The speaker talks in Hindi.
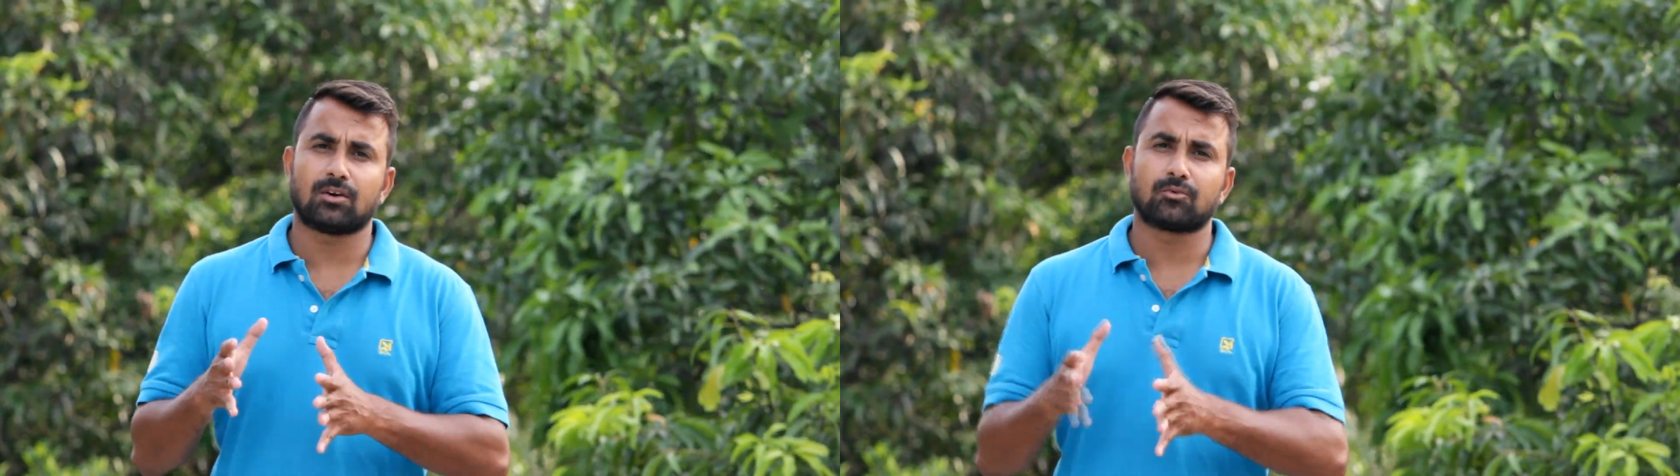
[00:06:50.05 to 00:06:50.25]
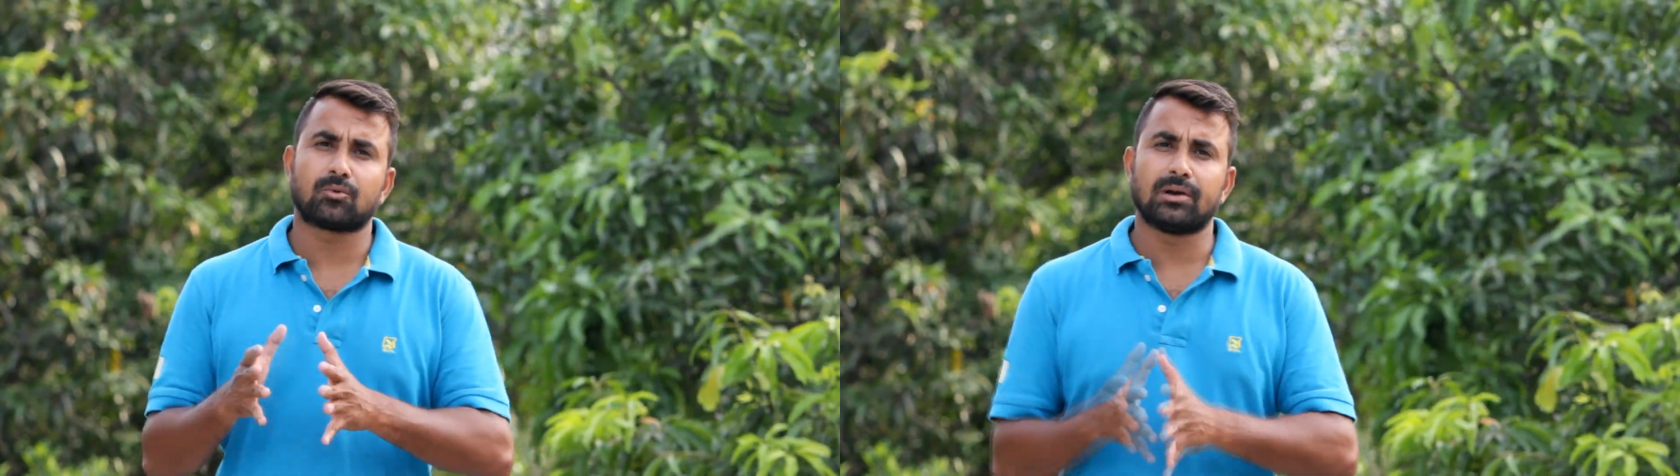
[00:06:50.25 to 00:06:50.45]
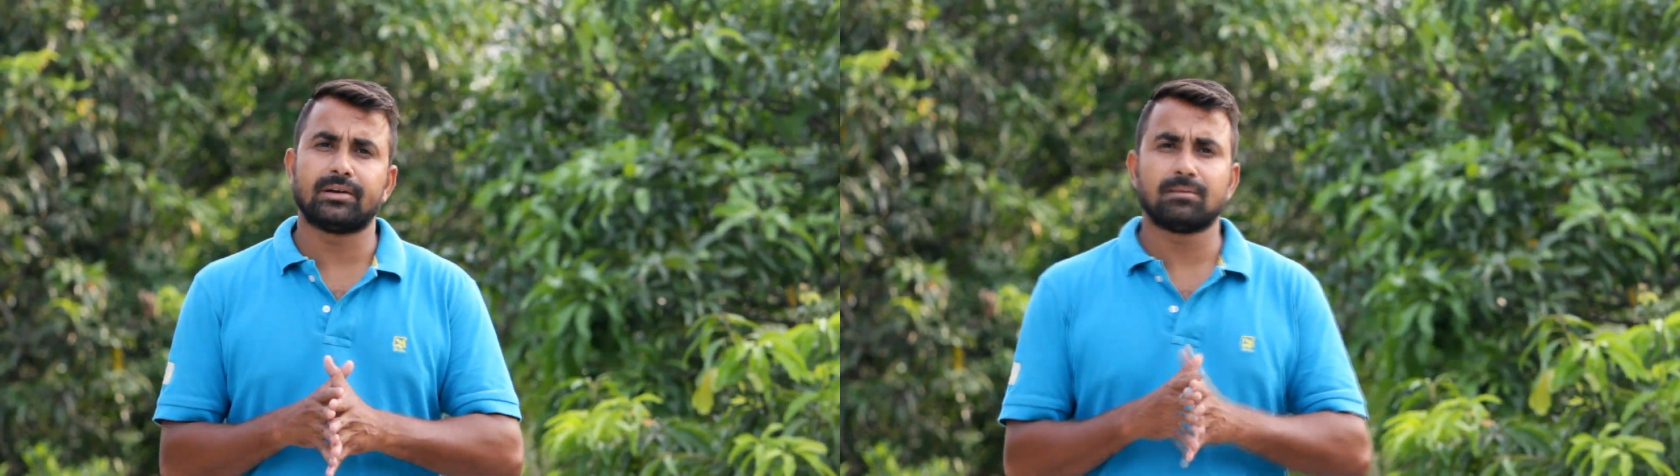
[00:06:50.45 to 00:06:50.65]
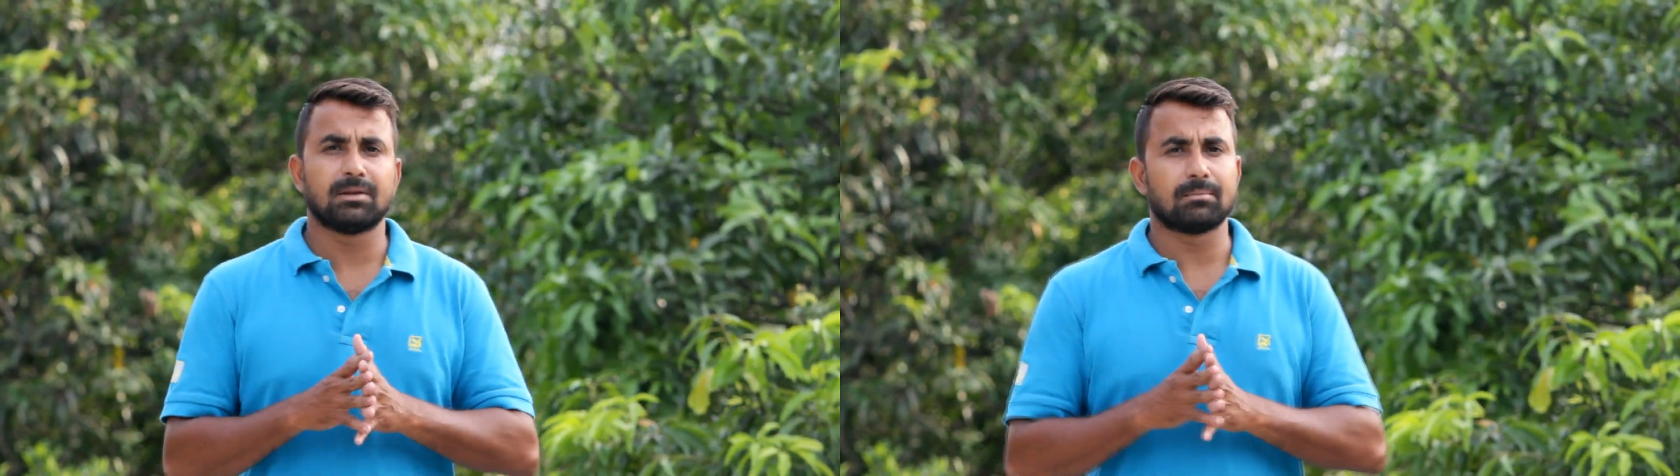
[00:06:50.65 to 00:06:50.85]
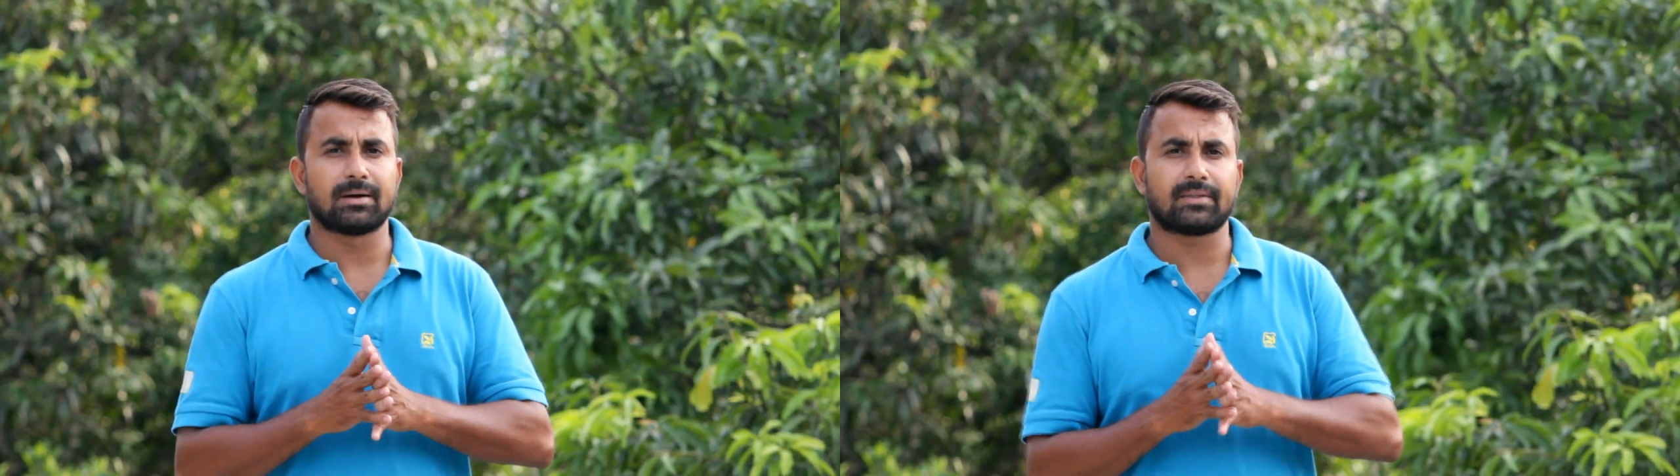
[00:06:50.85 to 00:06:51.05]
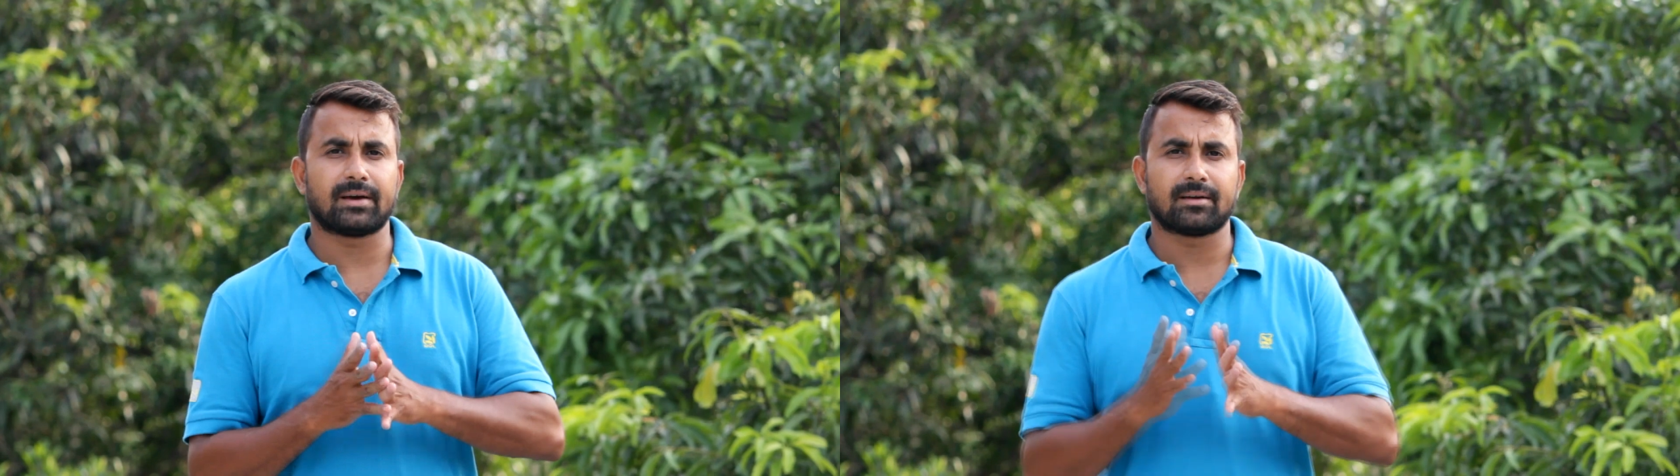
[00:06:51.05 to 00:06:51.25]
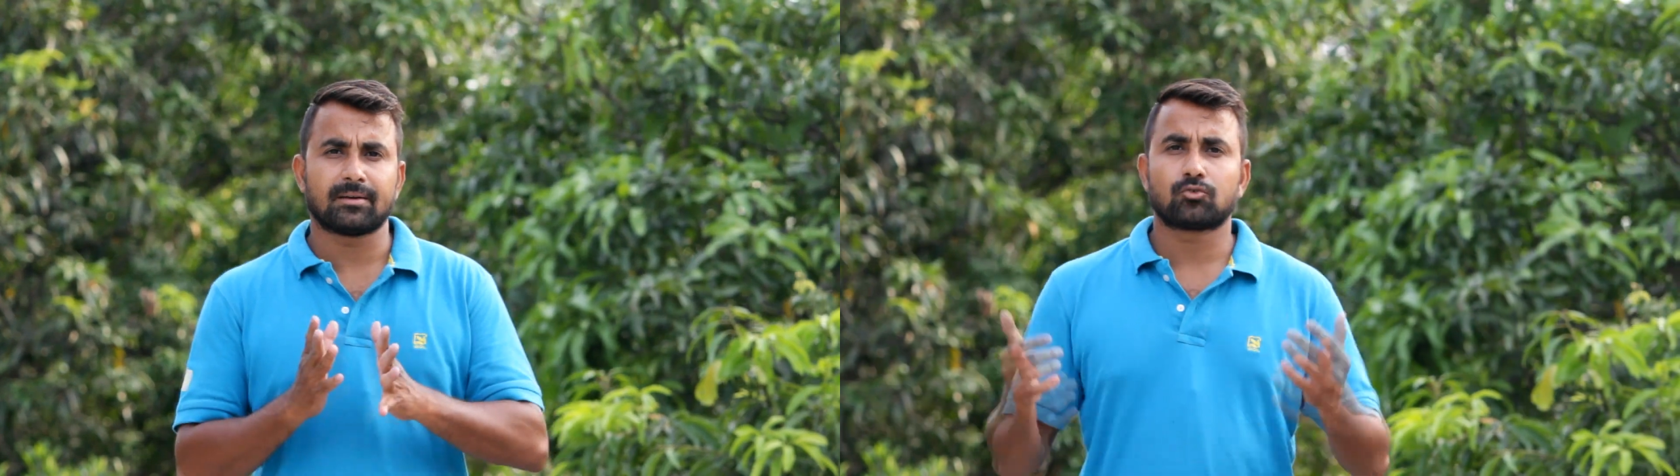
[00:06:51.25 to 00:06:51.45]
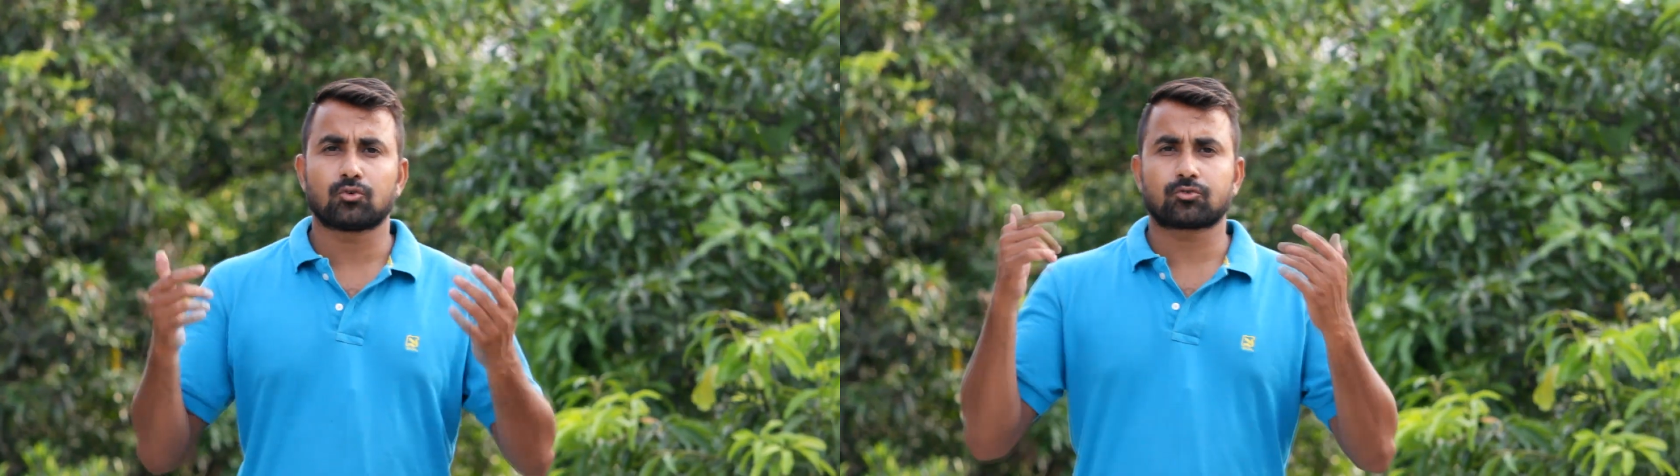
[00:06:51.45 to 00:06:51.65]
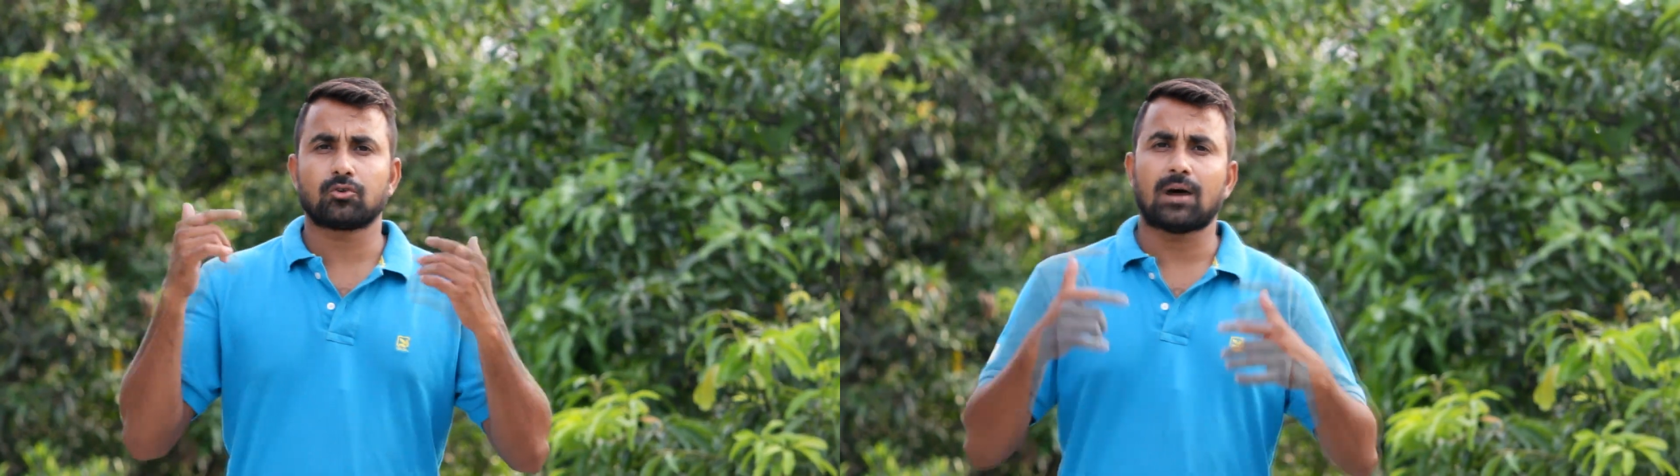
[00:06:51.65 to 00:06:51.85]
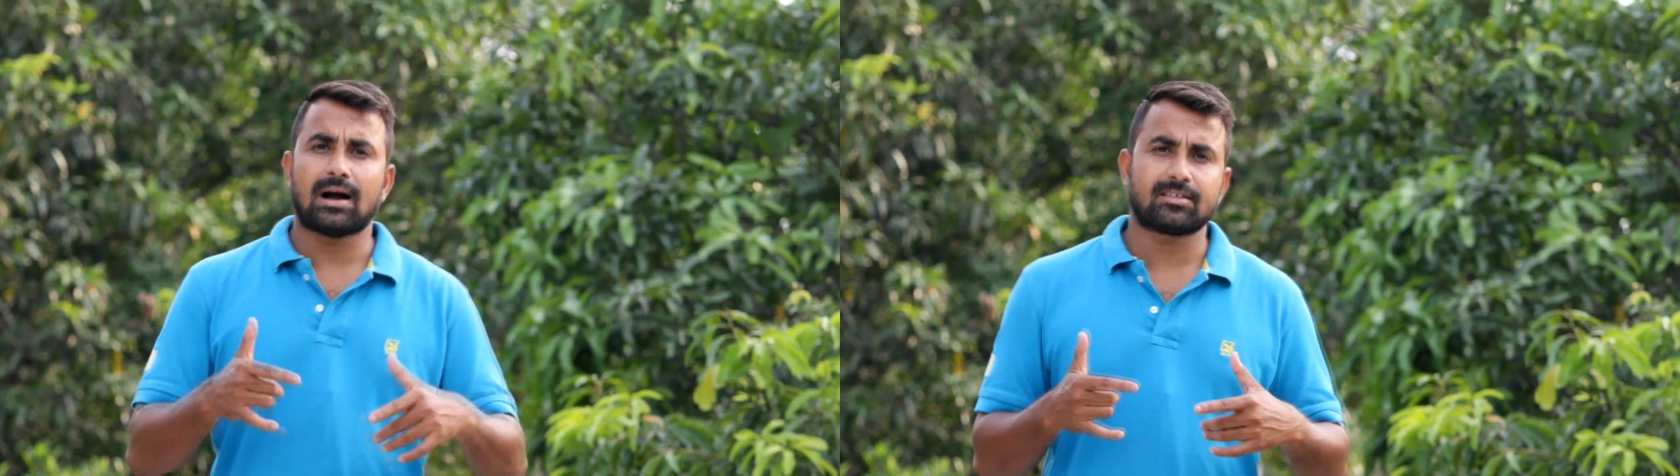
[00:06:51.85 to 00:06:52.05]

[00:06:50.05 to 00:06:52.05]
साउंड क्वालिटी मिल पाता है तो दोस्तों